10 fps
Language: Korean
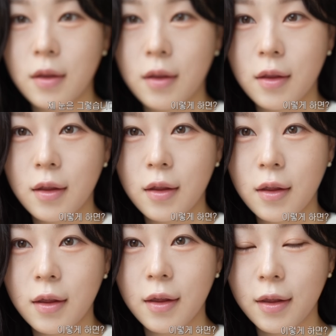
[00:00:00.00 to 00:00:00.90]

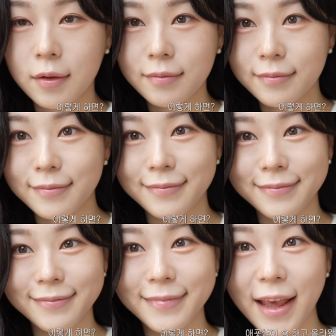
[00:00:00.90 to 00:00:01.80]
이렇게 하면은
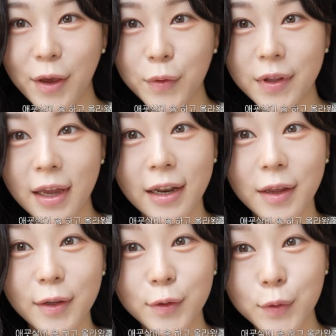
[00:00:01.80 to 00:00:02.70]

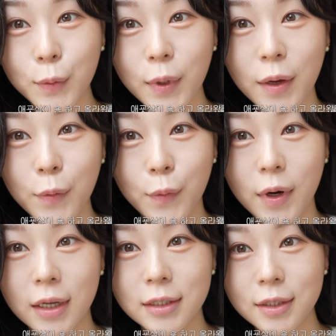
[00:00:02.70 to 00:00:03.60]
애교살이 숑 하고
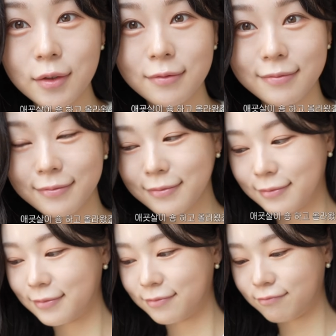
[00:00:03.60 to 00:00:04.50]
올라왔죠?
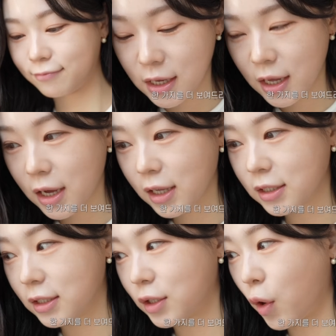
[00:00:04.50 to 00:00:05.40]
한
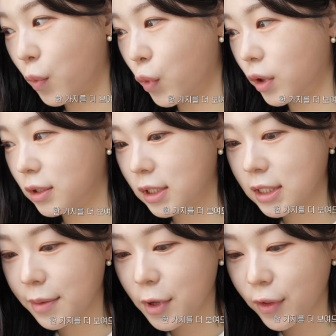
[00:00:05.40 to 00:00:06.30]
가지를 더
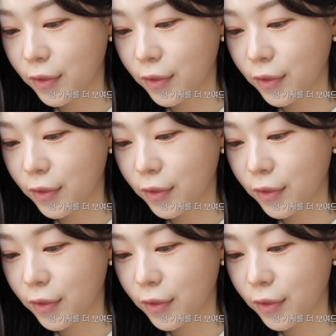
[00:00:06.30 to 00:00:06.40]
보여드리자면